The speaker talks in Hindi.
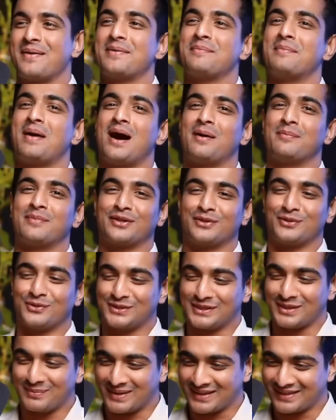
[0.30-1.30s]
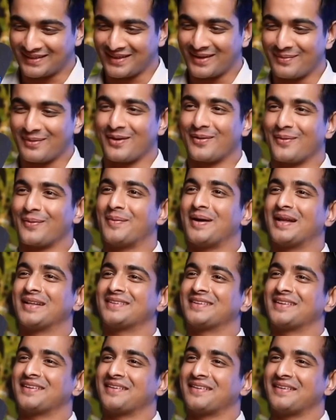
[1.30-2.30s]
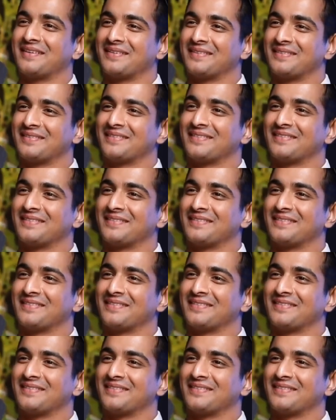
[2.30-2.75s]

हमें महामृत्युंजय मंत्र के बारे में बात करना